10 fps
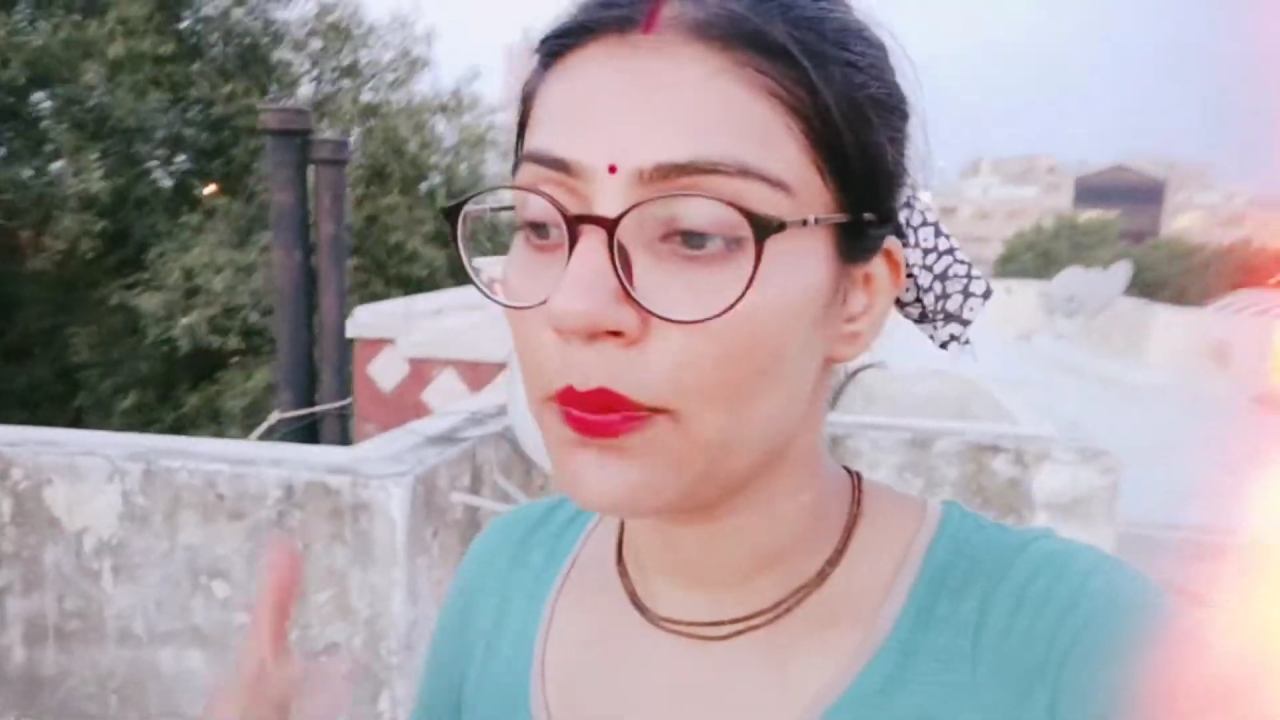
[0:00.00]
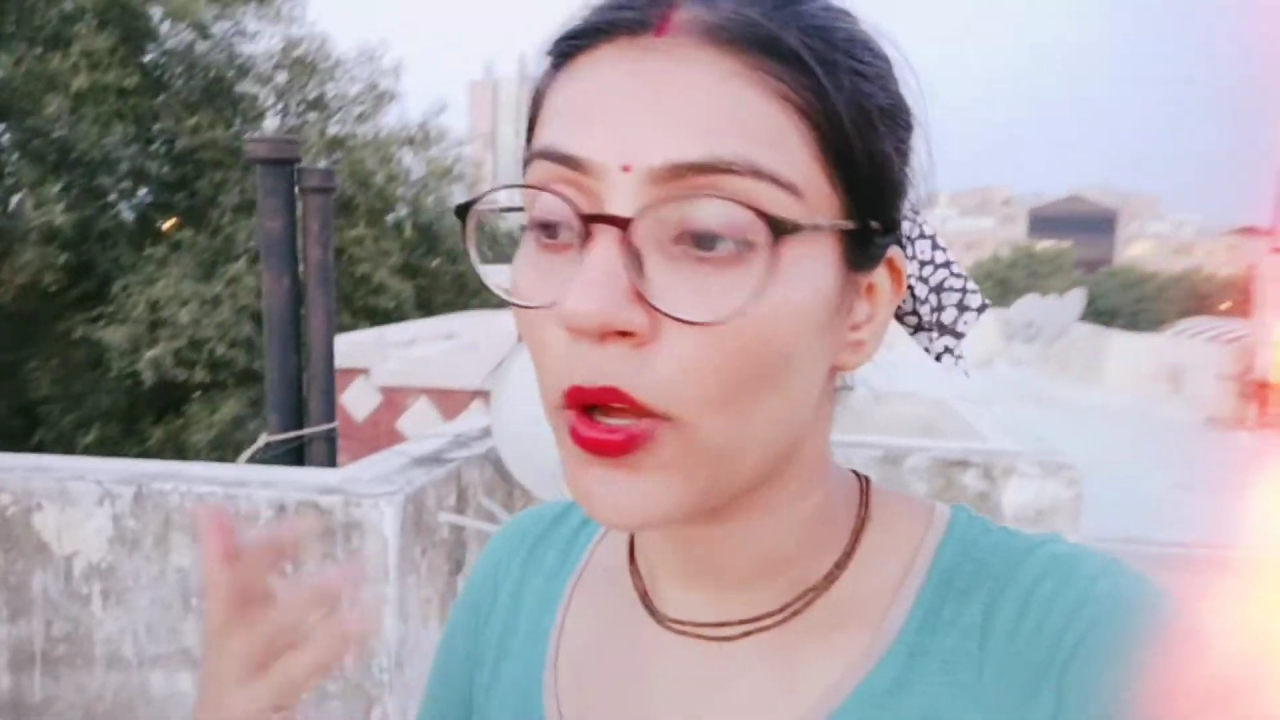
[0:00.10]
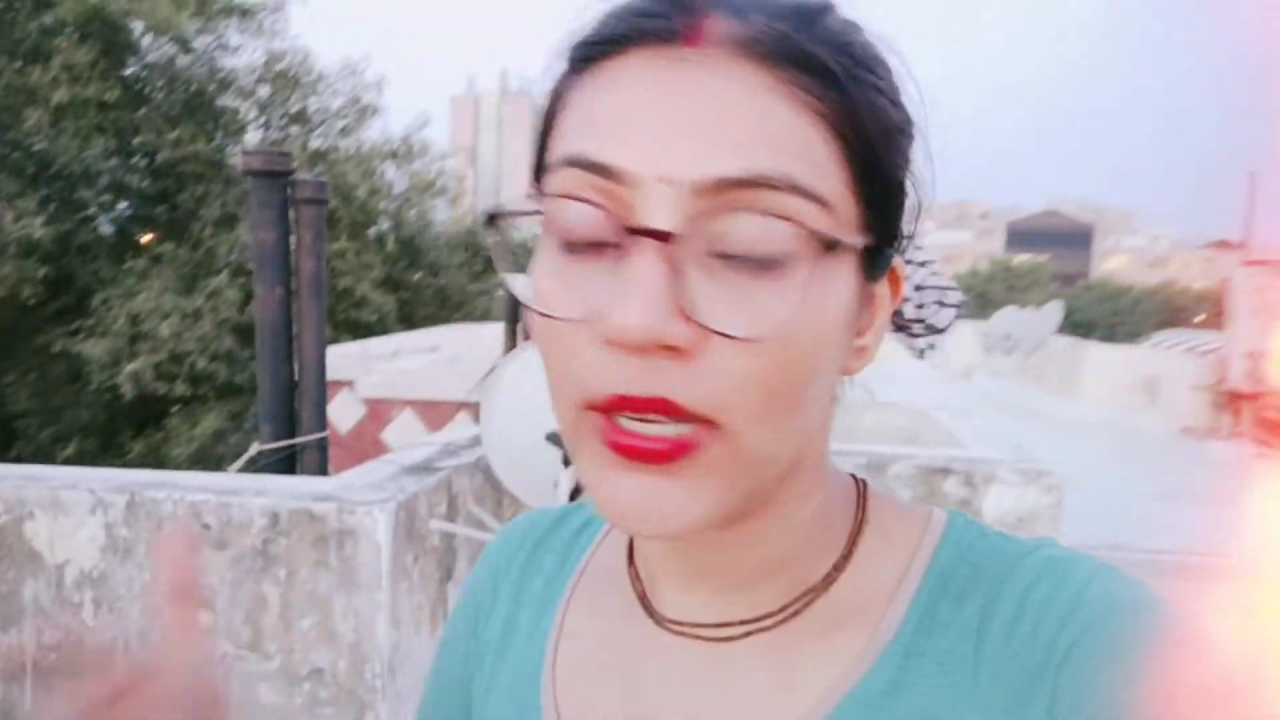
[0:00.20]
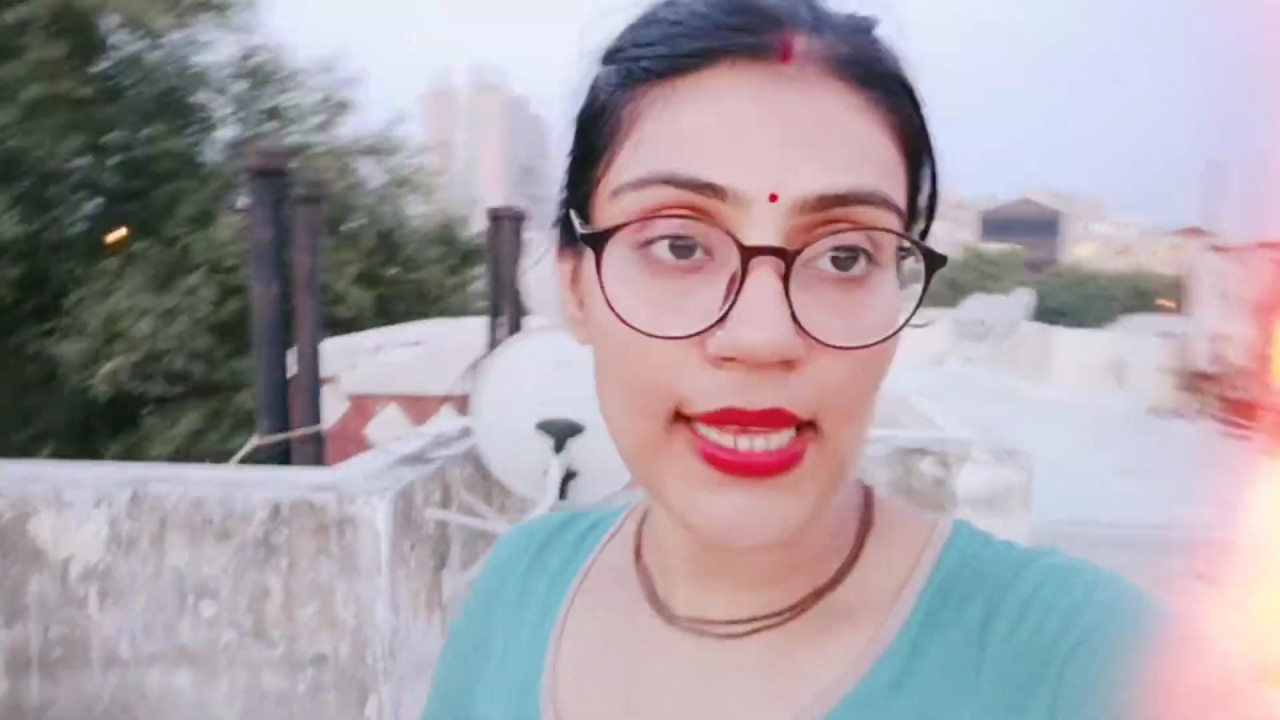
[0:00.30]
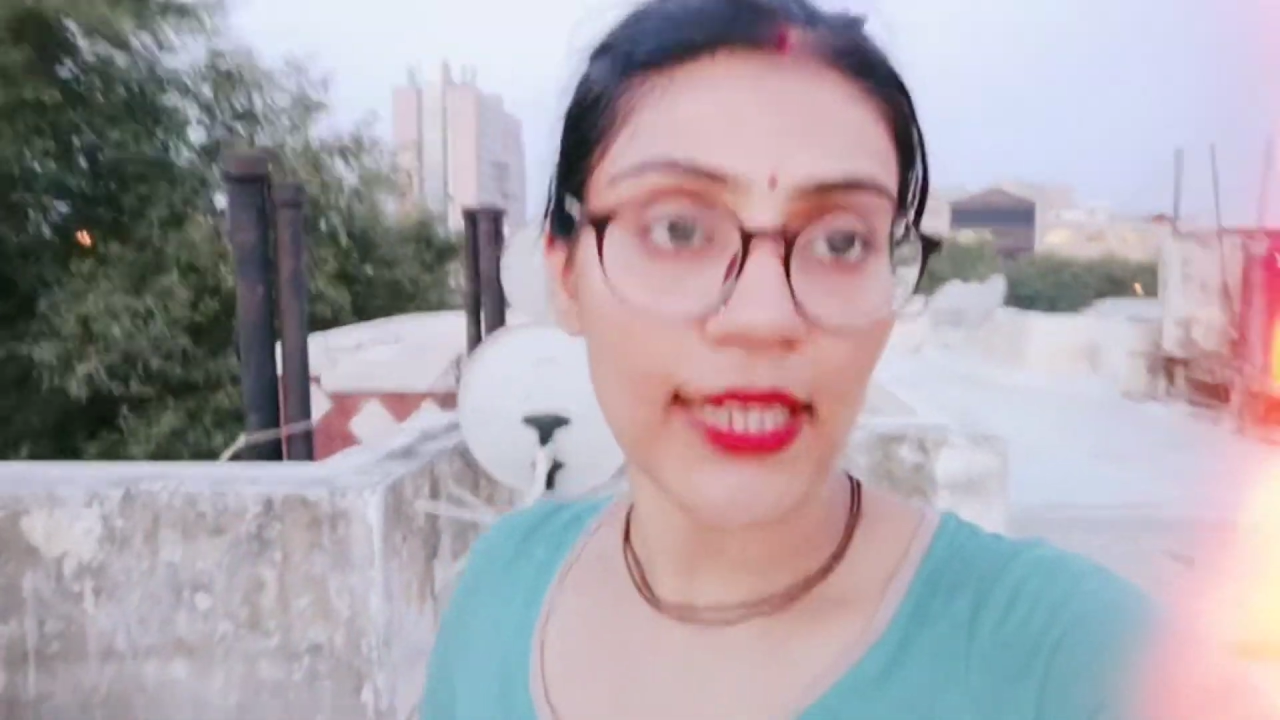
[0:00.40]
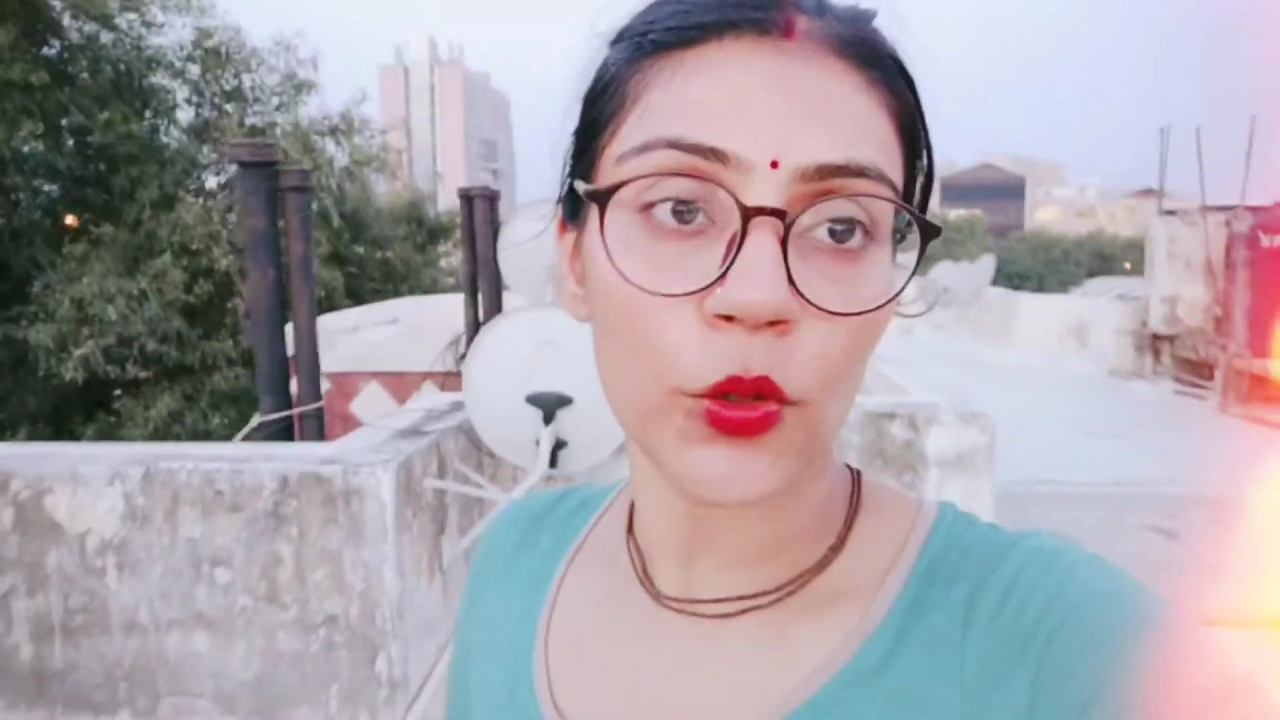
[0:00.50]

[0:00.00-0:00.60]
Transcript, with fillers: पौने सात